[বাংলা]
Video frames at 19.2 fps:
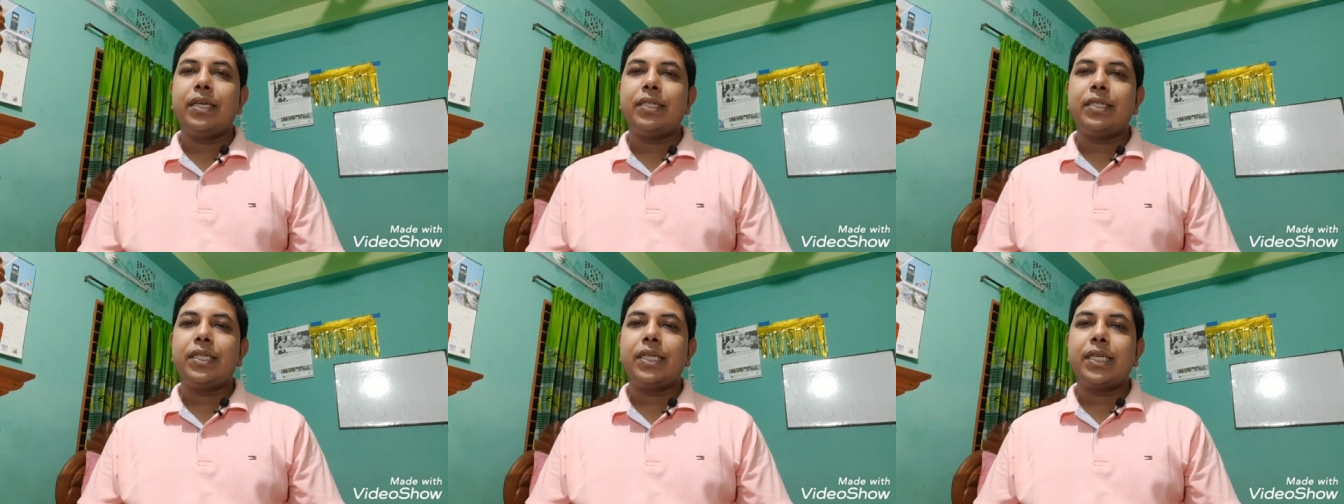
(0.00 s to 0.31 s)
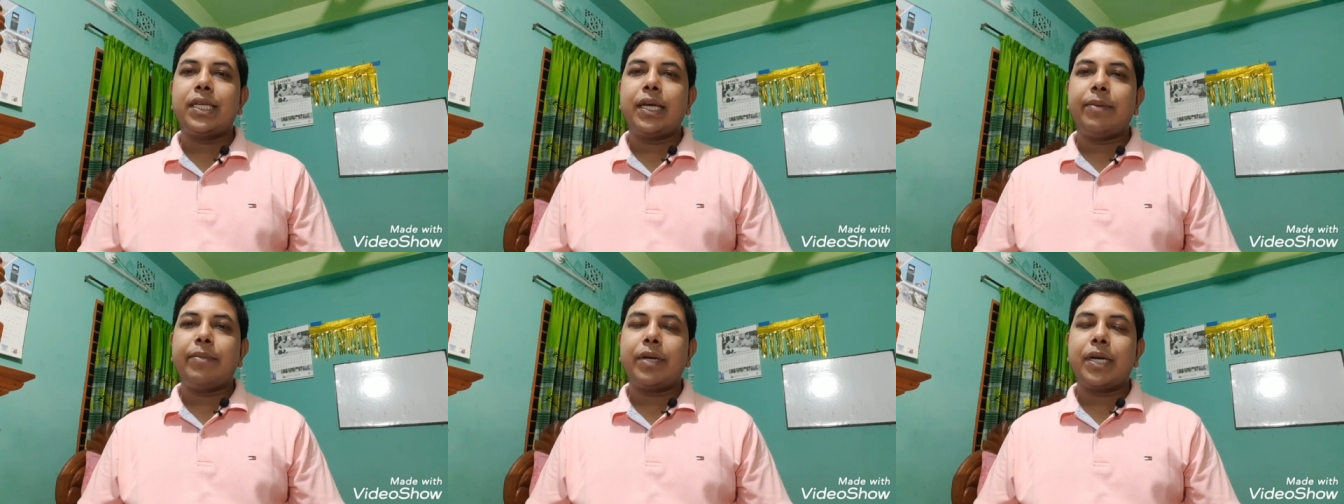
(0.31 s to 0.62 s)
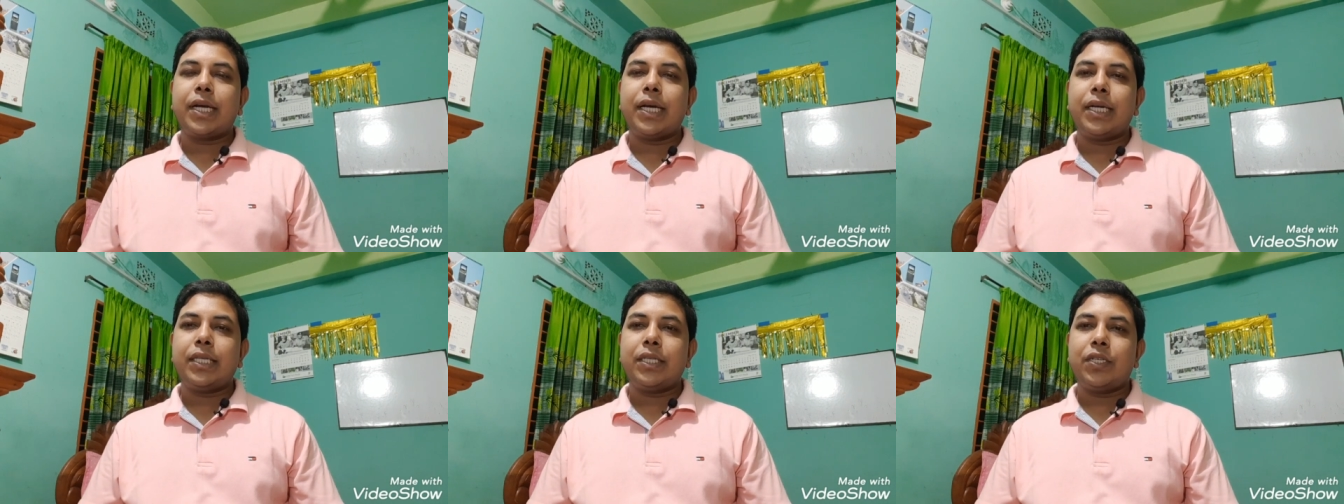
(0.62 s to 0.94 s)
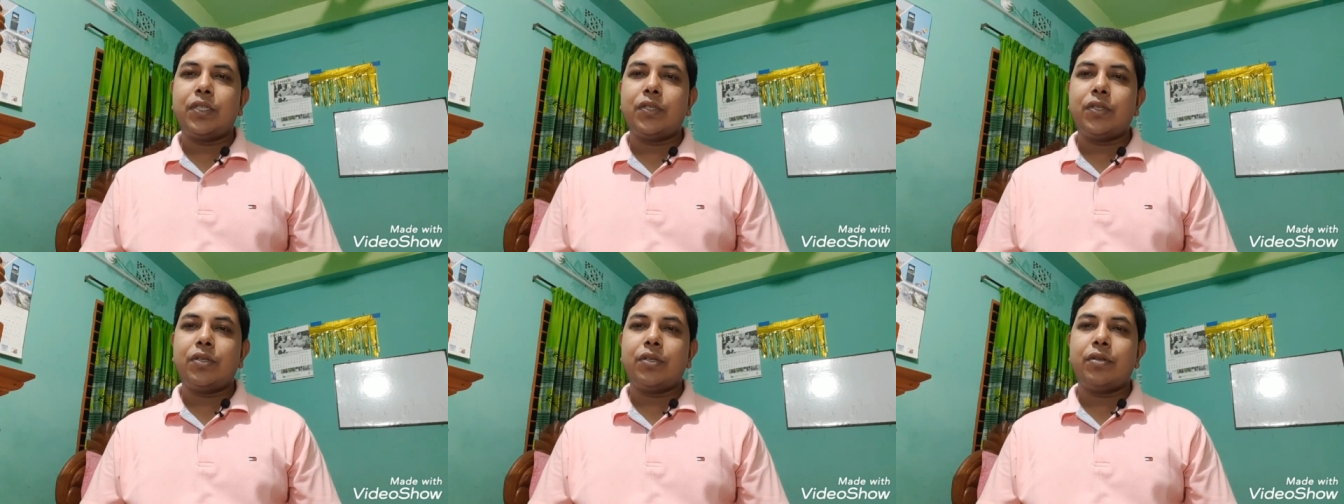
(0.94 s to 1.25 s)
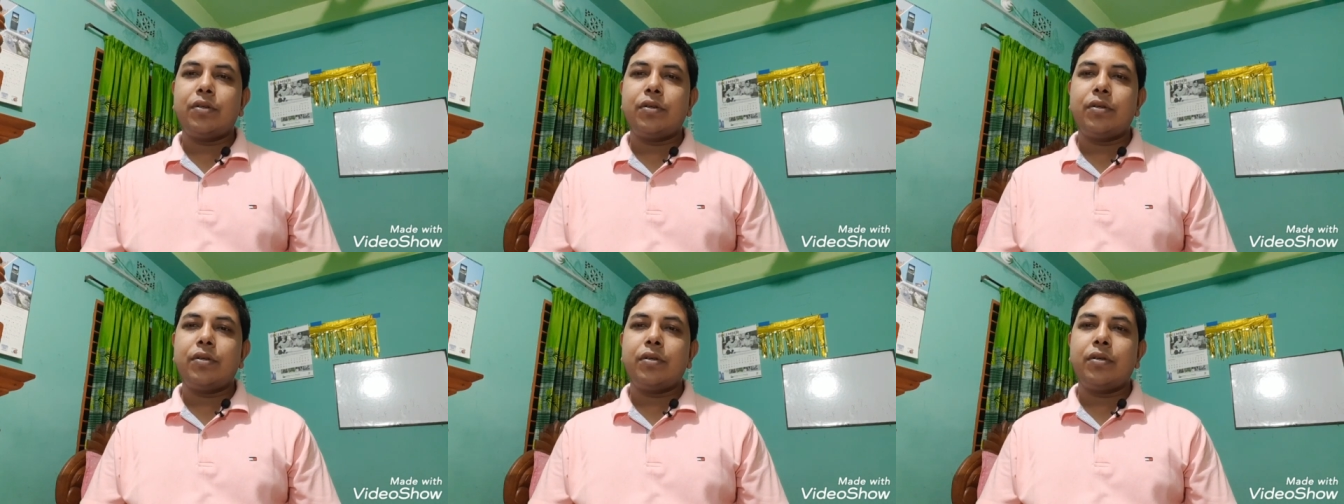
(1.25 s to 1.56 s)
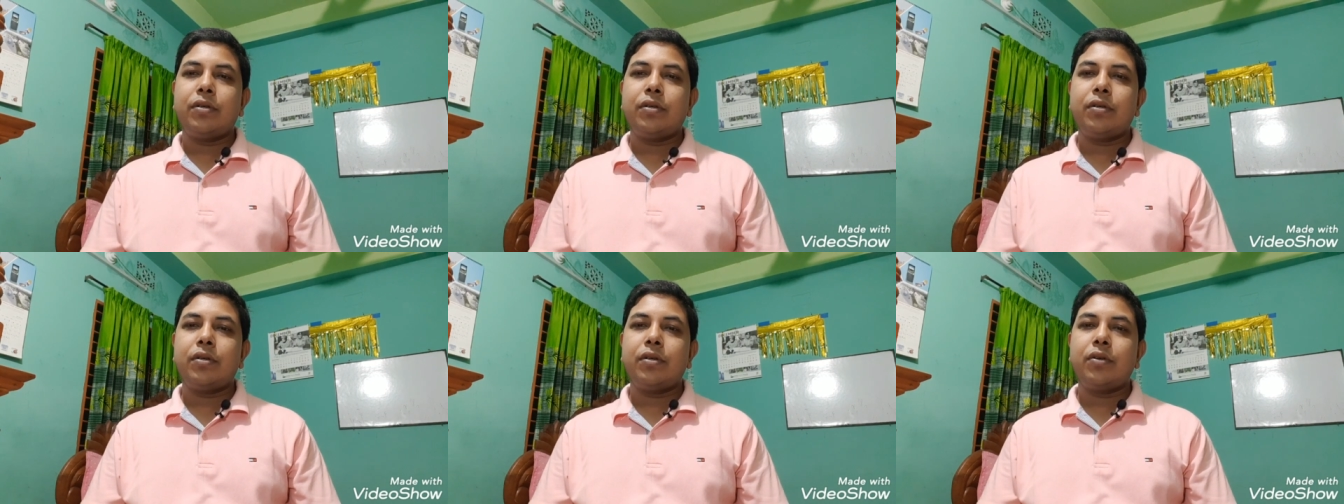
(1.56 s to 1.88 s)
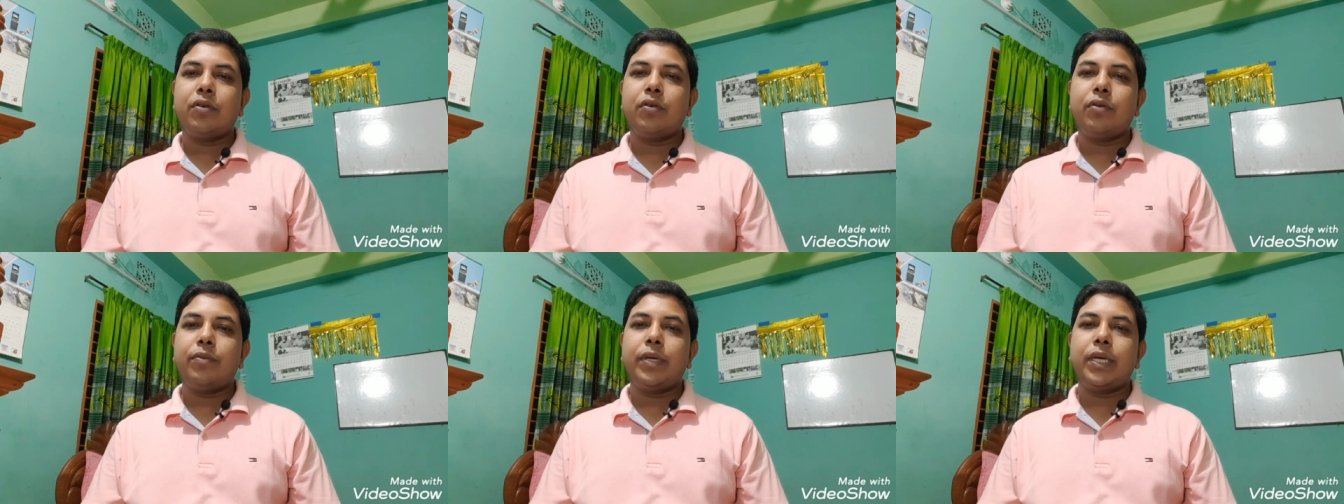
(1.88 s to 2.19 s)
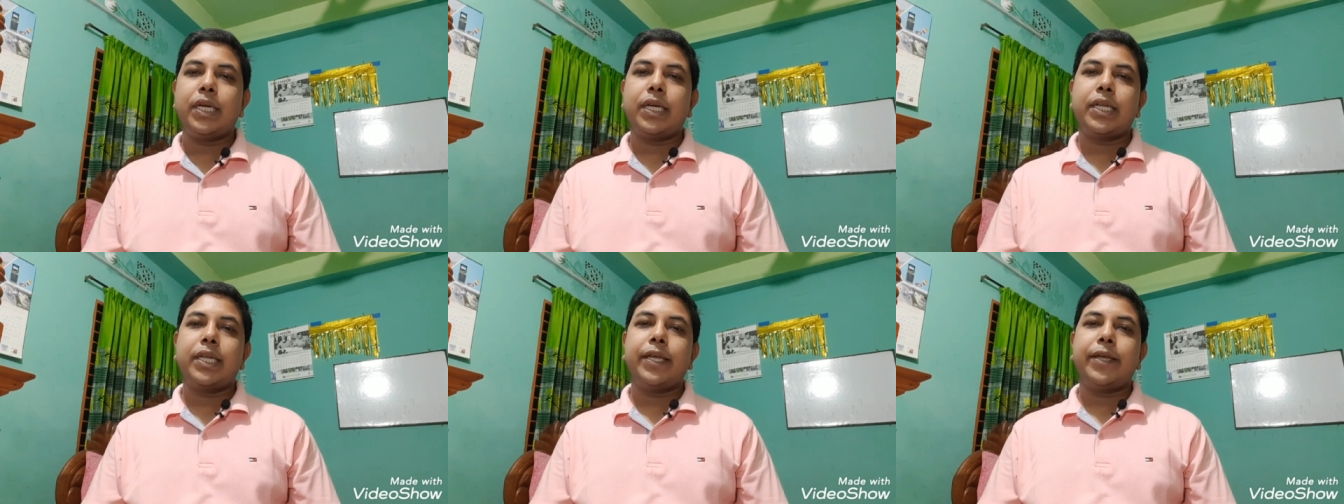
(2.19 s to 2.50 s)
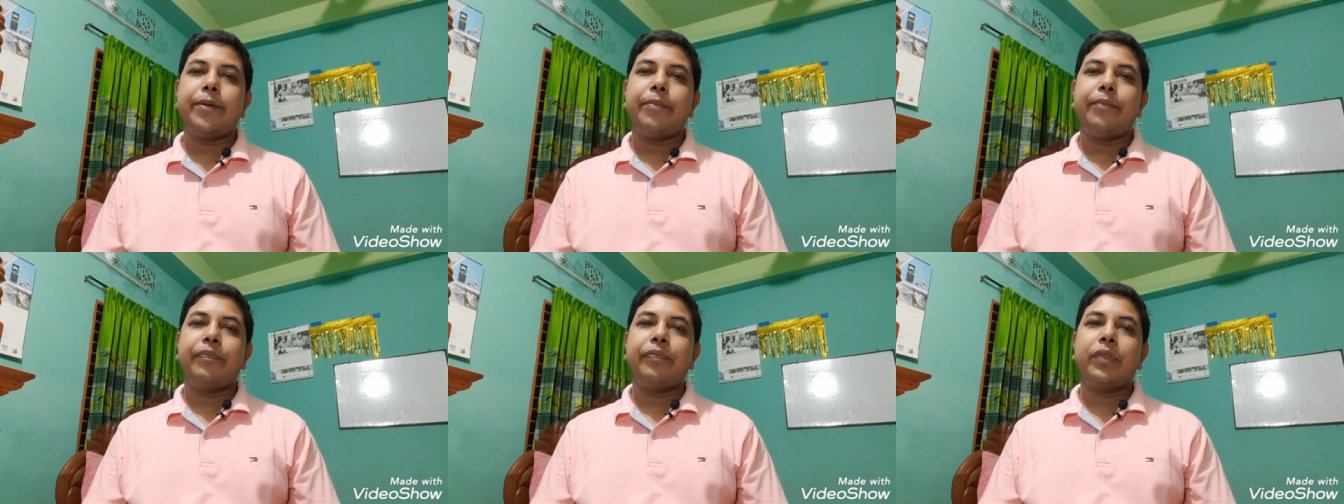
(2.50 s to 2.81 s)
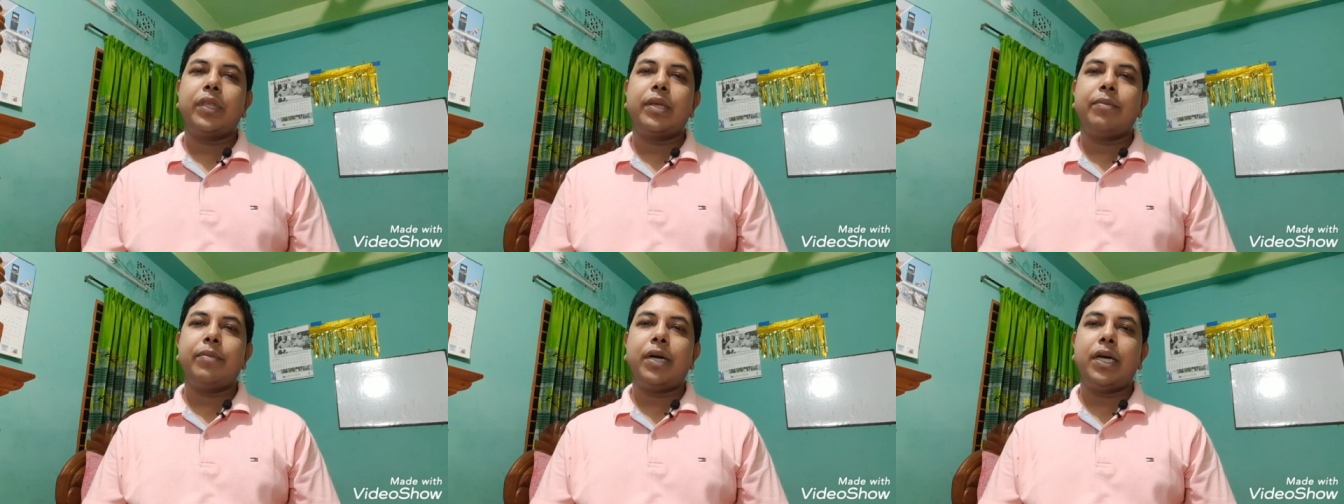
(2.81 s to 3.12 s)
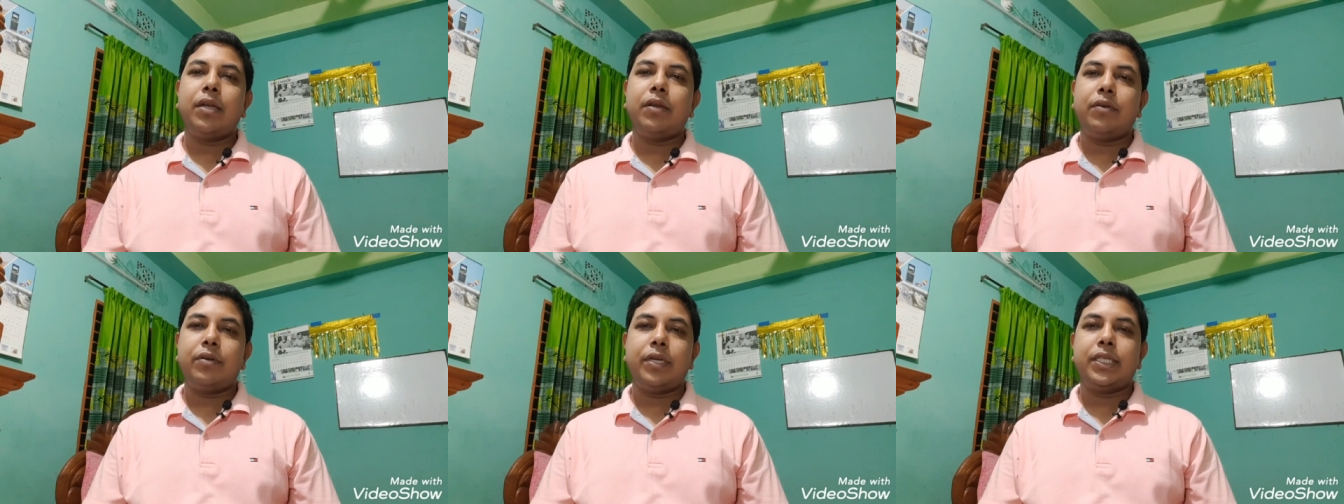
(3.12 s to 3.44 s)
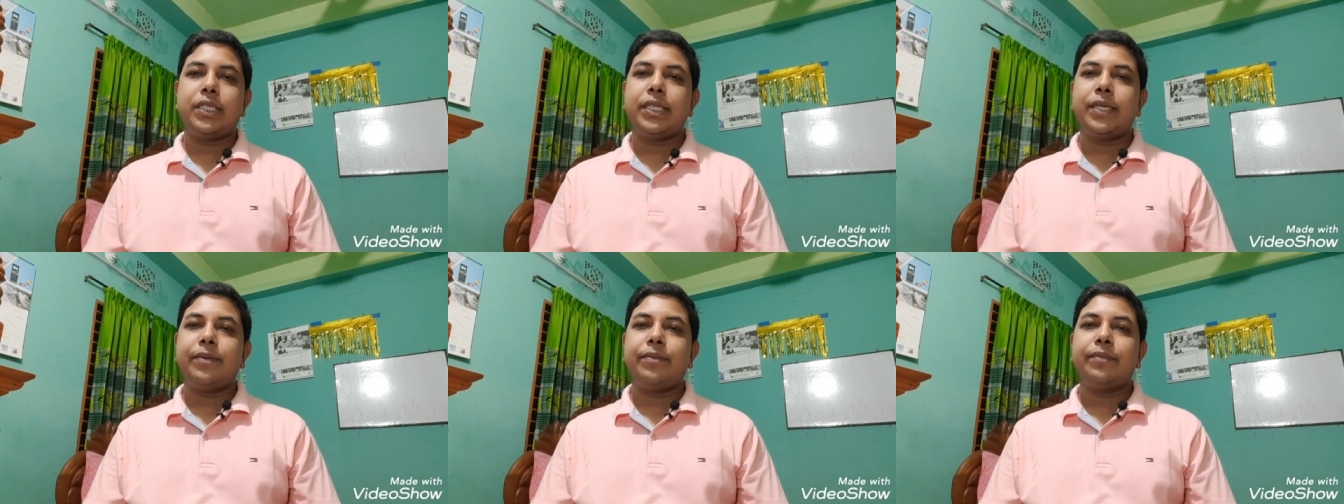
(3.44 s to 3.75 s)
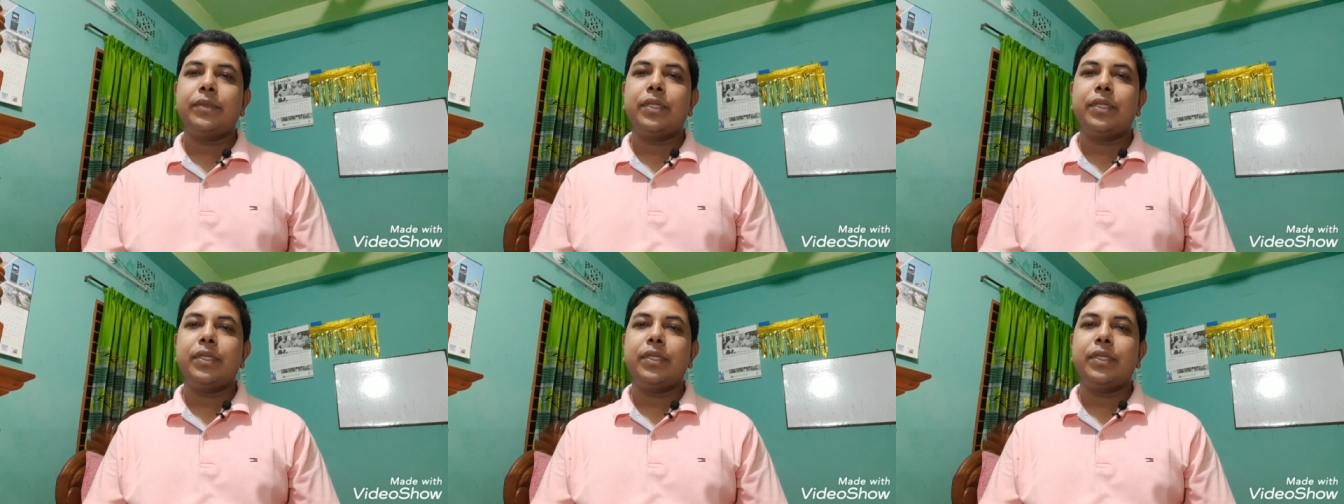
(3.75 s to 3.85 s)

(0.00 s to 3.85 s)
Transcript: যেটা আমার কাজের জন্য খুবই আর কি ভালো হয়েছে